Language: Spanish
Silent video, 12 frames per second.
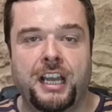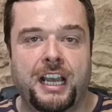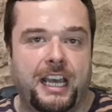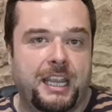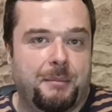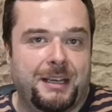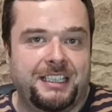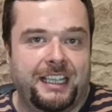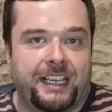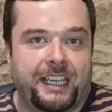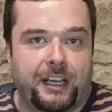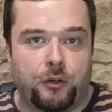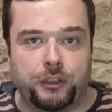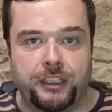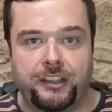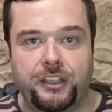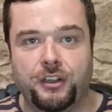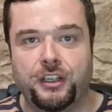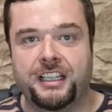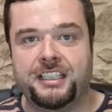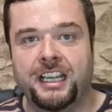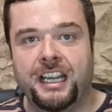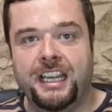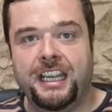además de qué condiciones
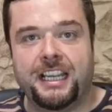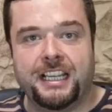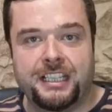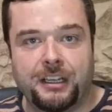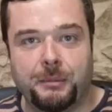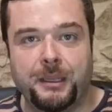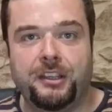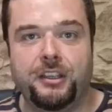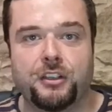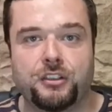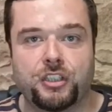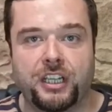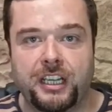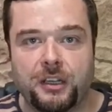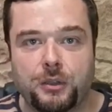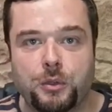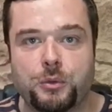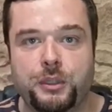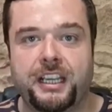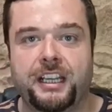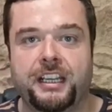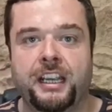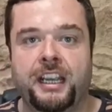y qué servicios incluye